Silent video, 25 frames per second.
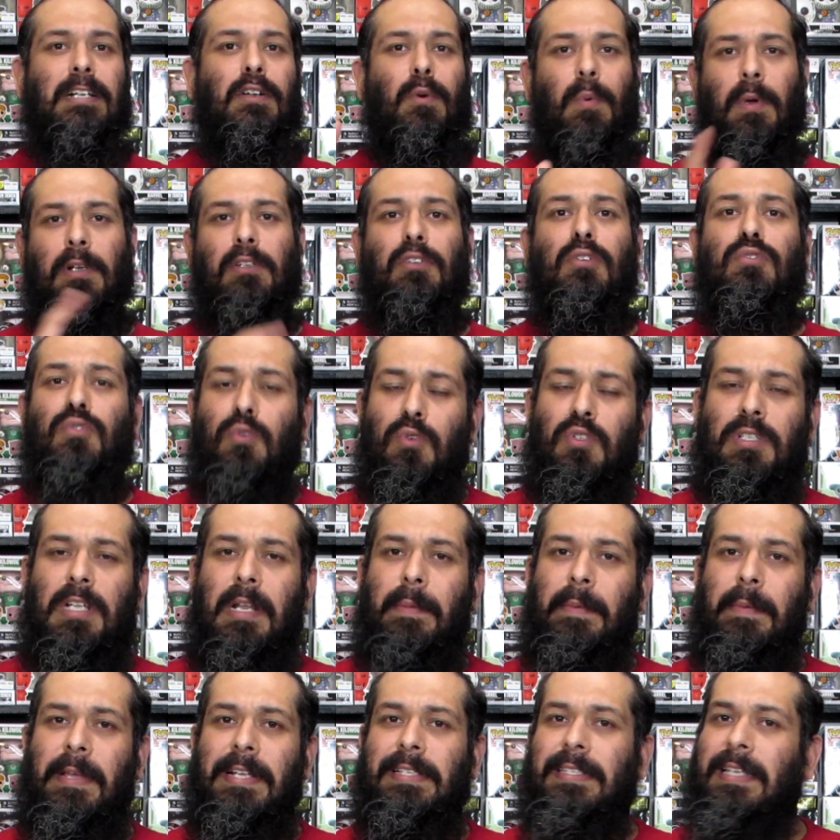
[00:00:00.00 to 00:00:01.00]
Les recuerdo
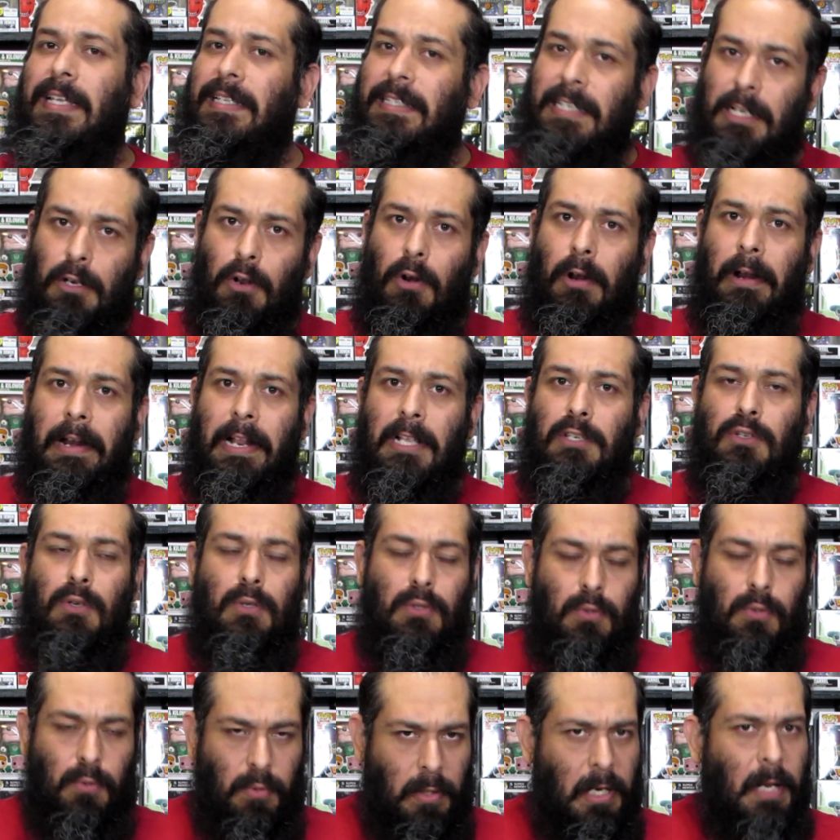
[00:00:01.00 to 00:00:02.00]
suscribirse si no lo han
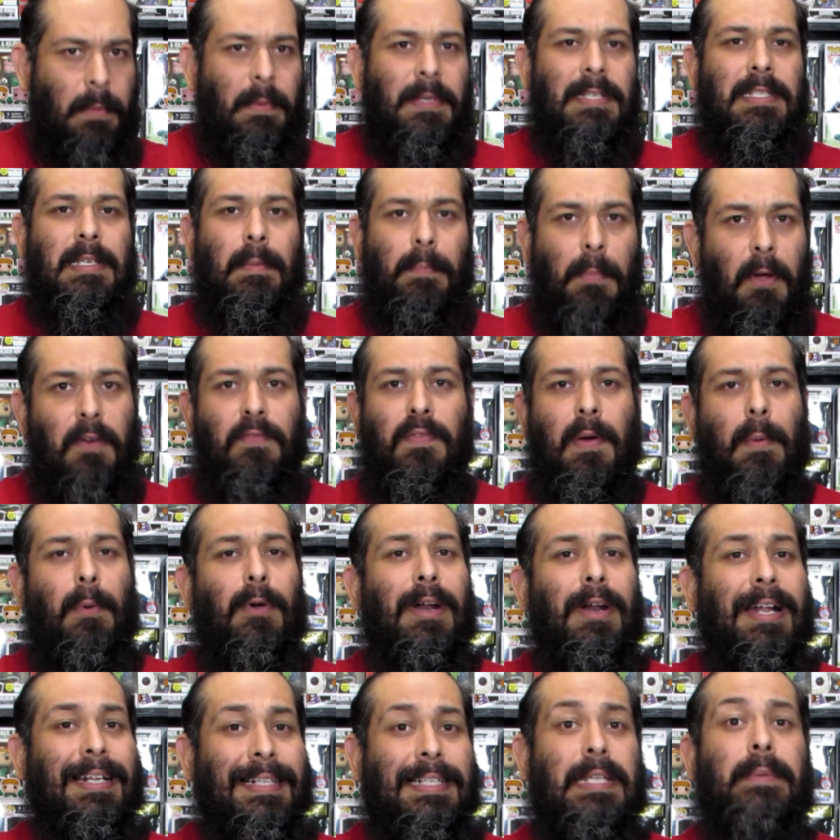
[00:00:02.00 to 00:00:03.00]
hecho. Suscríbanse por
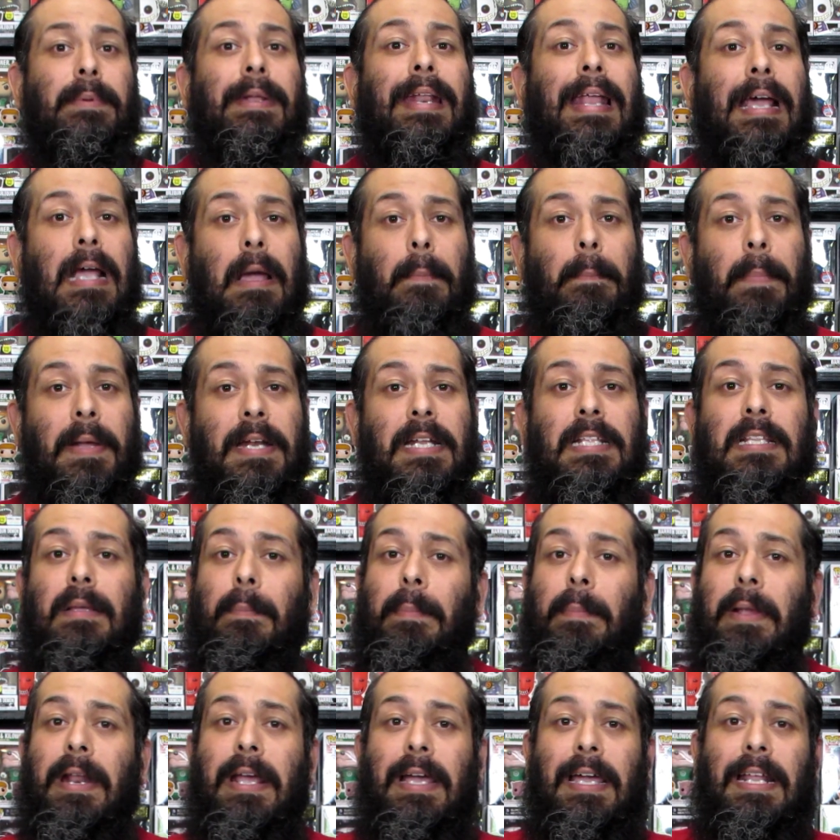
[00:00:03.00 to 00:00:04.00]
favor, activen la
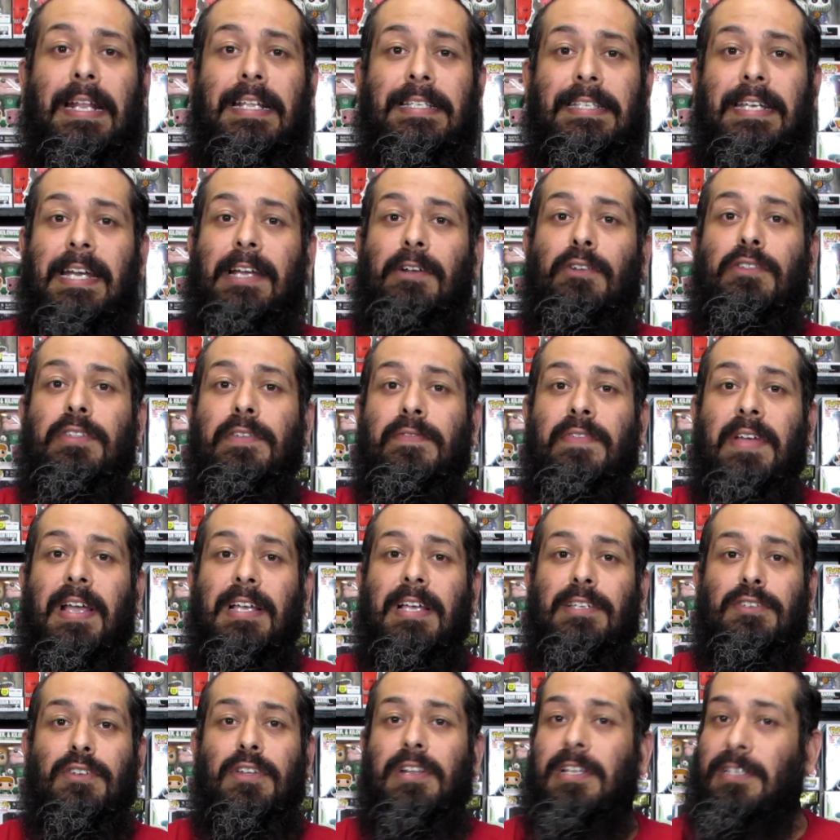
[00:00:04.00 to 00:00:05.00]
campanita para que les lleguen
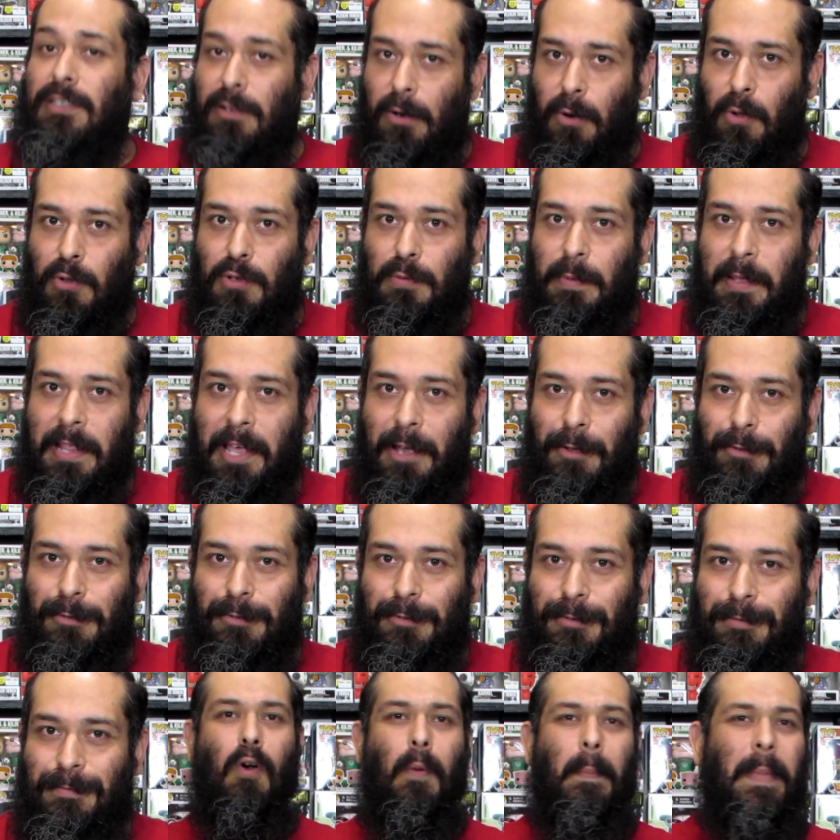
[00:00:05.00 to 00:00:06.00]
notificaciones de nuevos
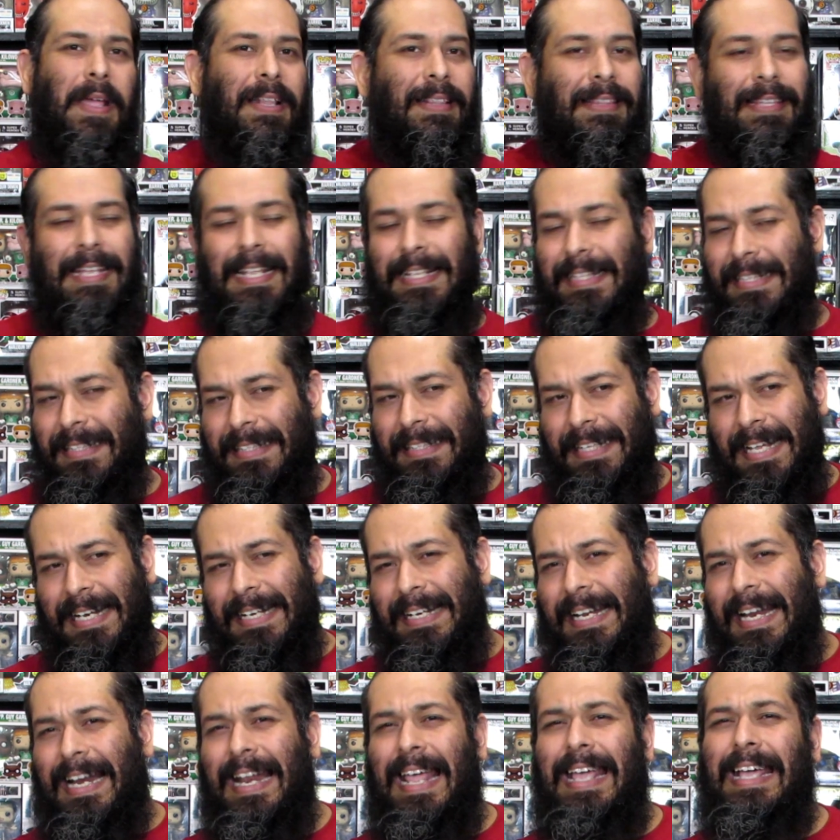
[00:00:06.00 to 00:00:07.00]
videos. Comenten,
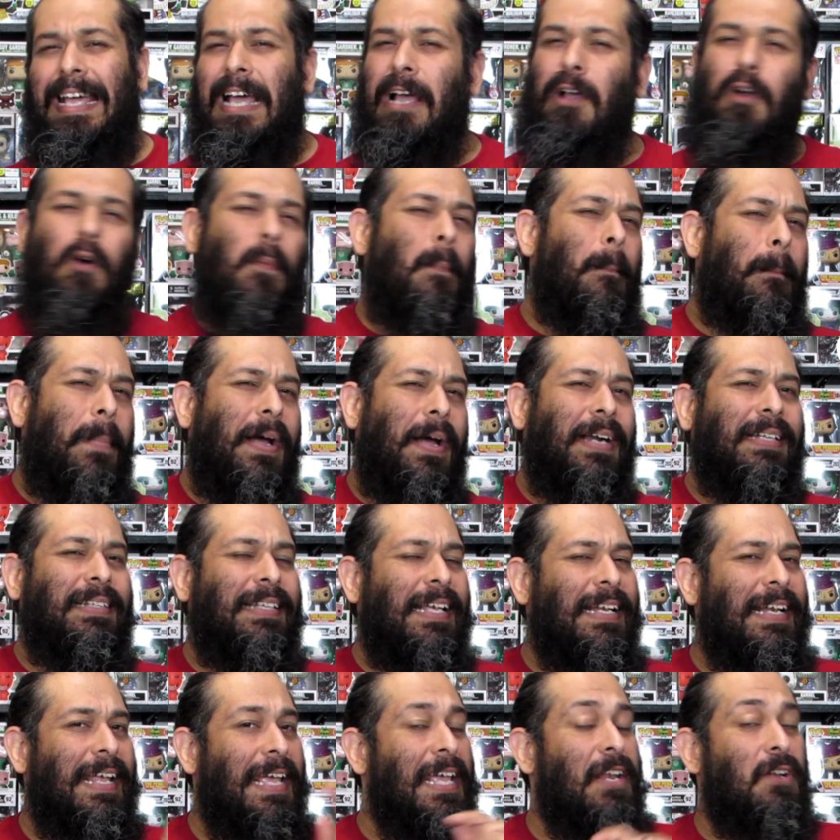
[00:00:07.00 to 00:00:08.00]
denle like,
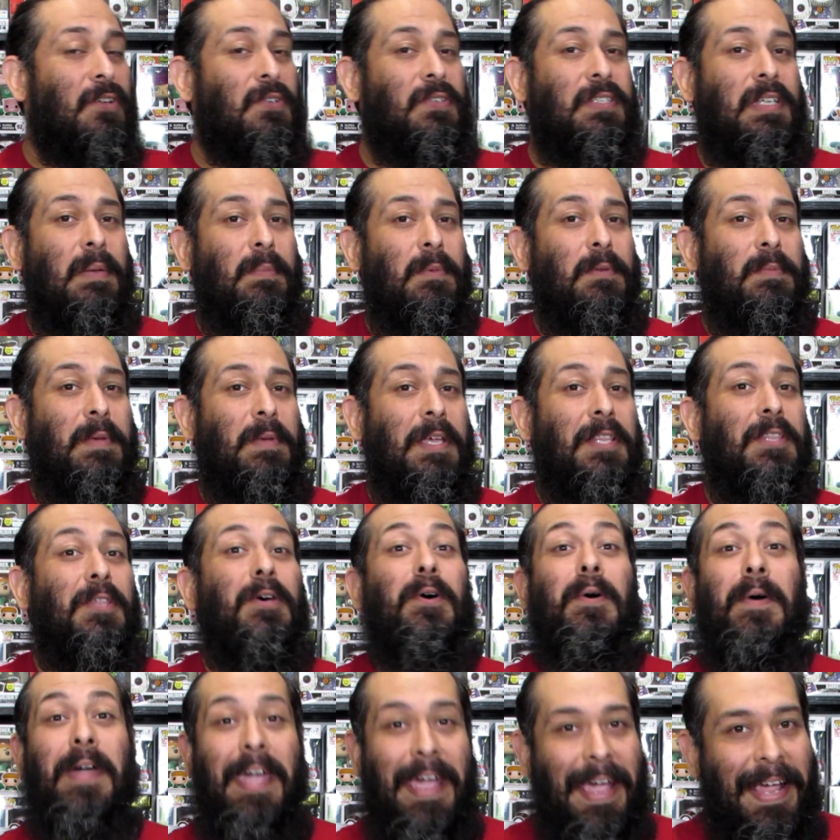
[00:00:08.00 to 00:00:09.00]
compartan y nos estamos
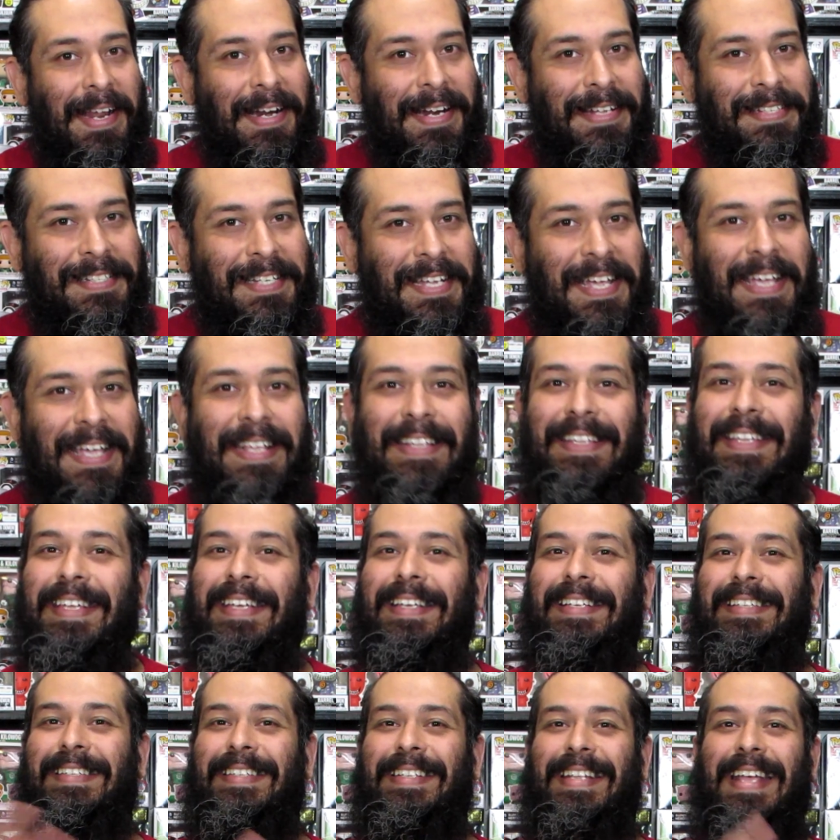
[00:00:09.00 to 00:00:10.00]
viendo en la
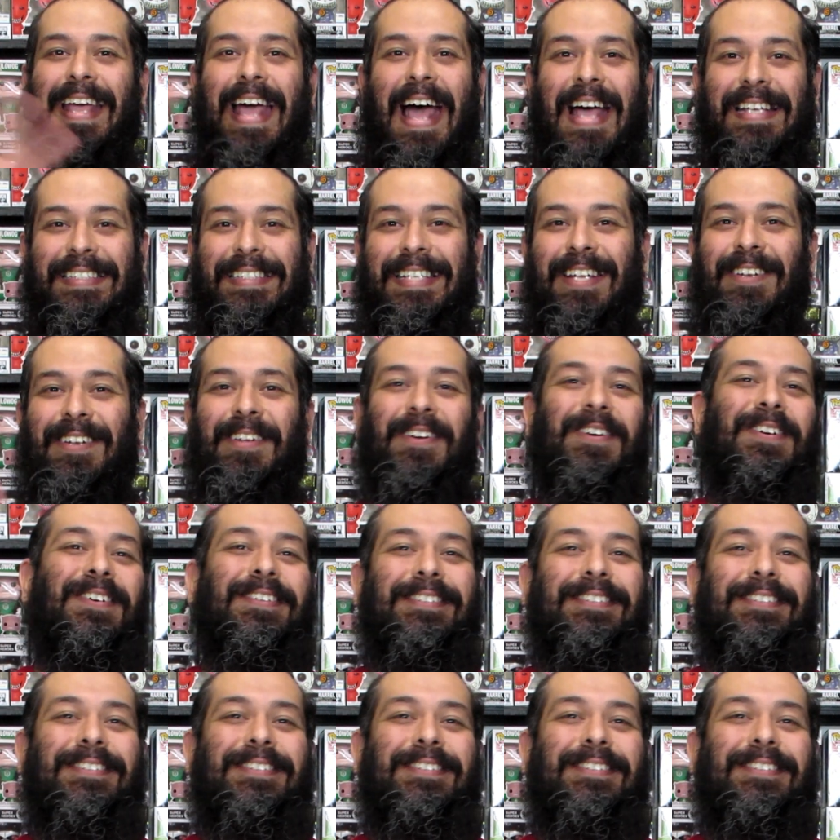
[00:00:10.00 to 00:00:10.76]
siguiente. Hasta